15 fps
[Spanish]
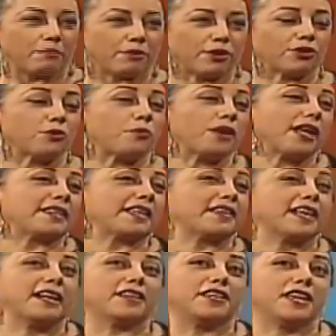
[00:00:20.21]
Pero tú puedes
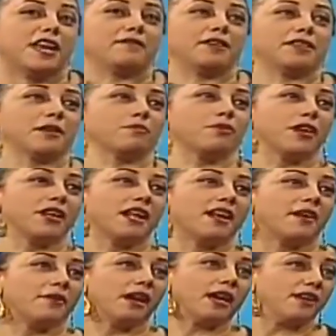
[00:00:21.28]
atender 10 y 20 mujeres a
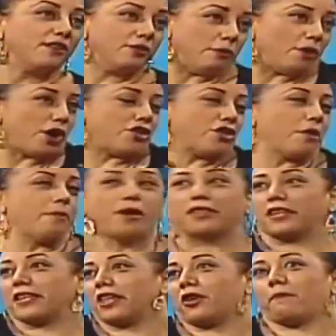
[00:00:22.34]
la vez. ¿Y por qué yo no puedo
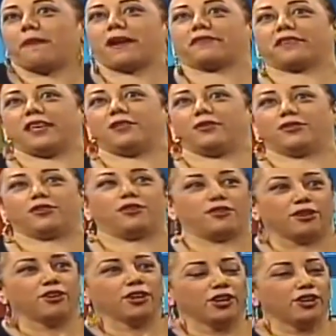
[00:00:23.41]
atender dos partidos,
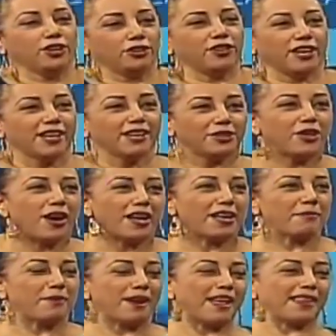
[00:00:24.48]
dos, dos
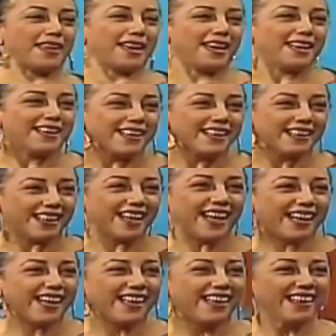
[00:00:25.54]
equipos a 10? ¿Eh?
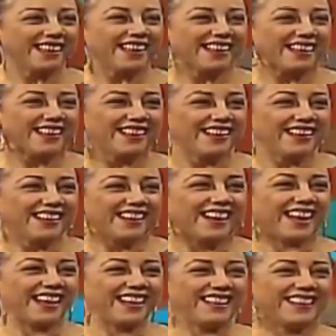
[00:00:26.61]

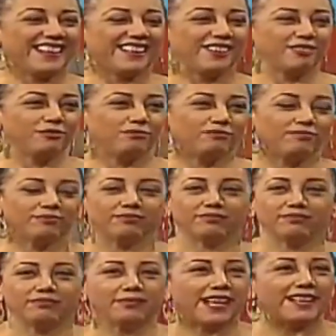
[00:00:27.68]
¿Eh?
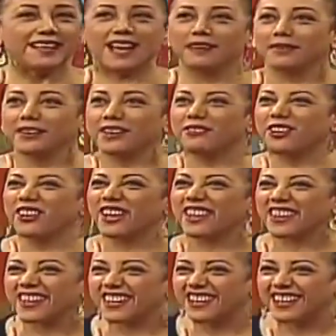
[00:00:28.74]
¿Verdad? ¿Qué fue lo
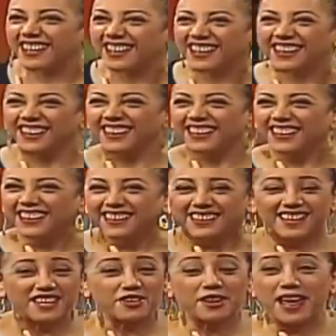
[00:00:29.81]
que dije?
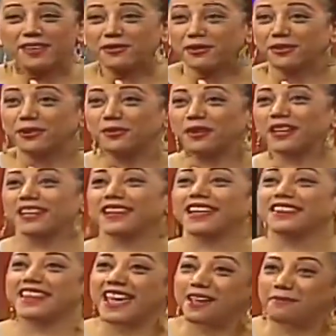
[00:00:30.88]
Señora, yo no, eh,
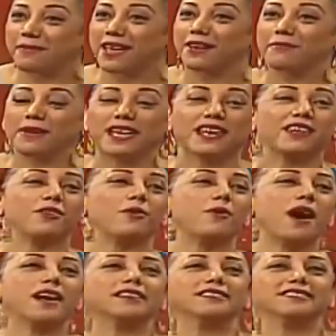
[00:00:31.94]
deténme, mi querido
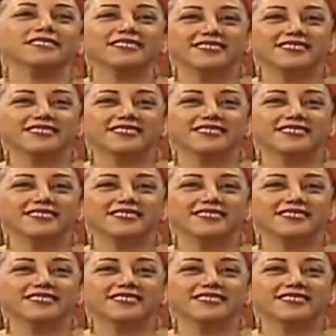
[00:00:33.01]
Juan.